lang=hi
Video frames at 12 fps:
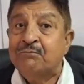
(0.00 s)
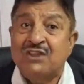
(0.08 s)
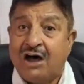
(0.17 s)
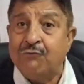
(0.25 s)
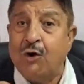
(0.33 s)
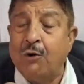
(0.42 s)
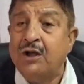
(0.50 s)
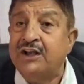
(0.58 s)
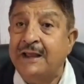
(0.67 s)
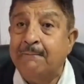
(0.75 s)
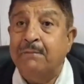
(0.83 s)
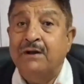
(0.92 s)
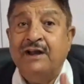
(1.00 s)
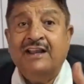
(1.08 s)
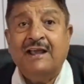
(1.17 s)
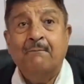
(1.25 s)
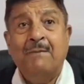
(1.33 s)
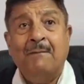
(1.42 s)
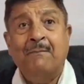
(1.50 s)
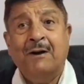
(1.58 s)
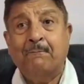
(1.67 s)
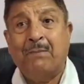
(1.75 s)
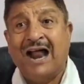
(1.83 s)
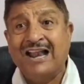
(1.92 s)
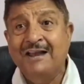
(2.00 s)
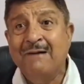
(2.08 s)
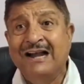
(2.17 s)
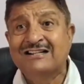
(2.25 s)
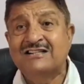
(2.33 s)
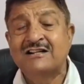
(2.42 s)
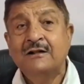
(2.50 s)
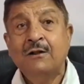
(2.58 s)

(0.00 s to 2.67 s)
तब वो ये इनके मेंबर पार्लियामेंट्स